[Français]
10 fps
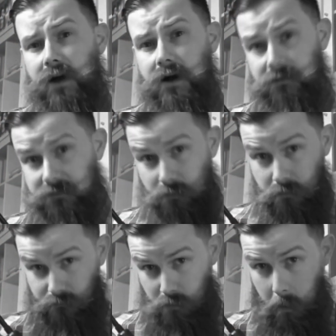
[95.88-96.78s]
out,
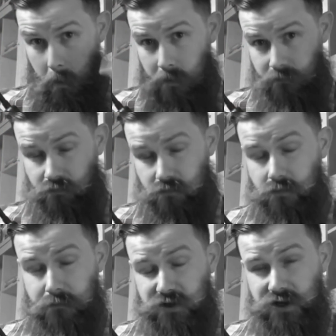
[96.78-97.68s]

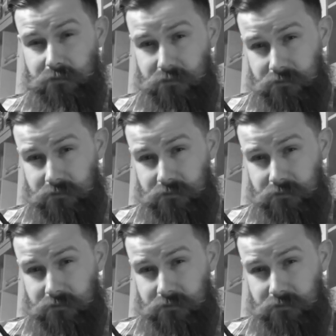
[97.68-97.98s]
vous pigez un peu